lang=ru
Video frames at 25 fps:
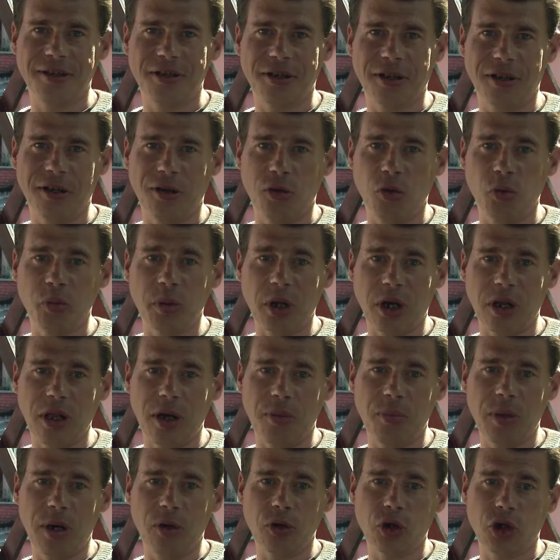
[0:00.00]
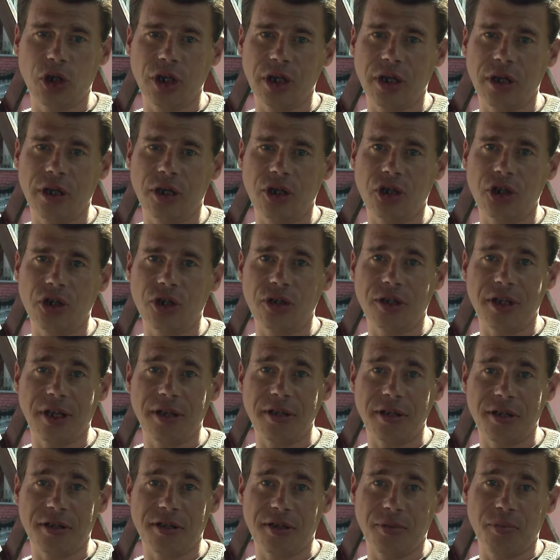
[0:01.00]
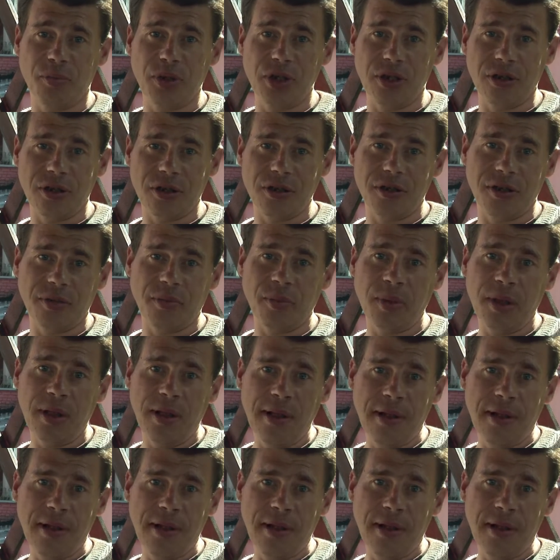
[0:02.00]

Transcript: Когда умерла бабушка, я решил заняться бизнесом.